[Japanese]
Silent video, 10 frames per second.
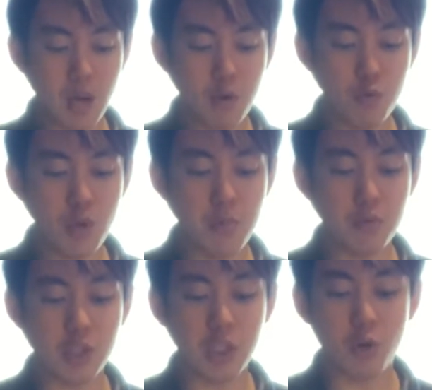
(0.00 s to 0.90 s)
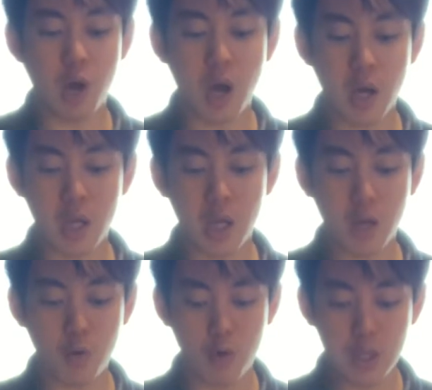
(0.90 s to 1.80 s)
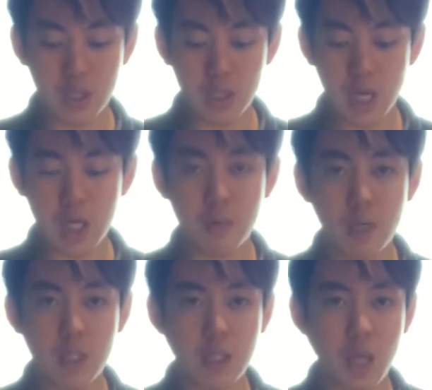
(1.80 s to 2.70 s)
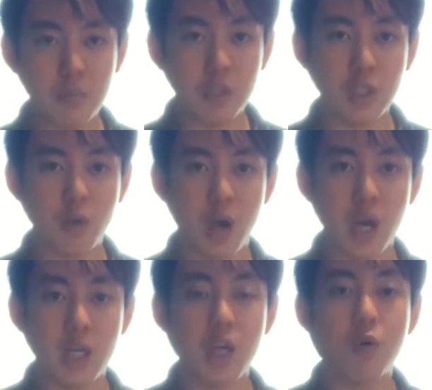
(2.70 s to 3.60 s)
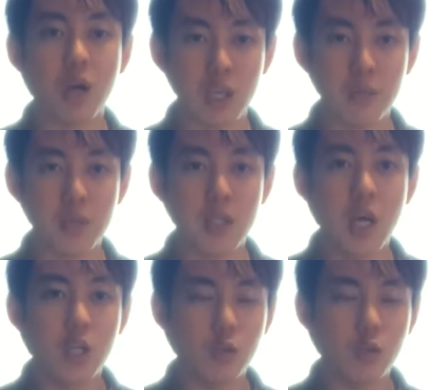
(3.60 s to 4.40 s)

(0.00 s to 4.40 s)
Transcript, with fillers: 上向きの半円を、左は下向きの半円を書きます。と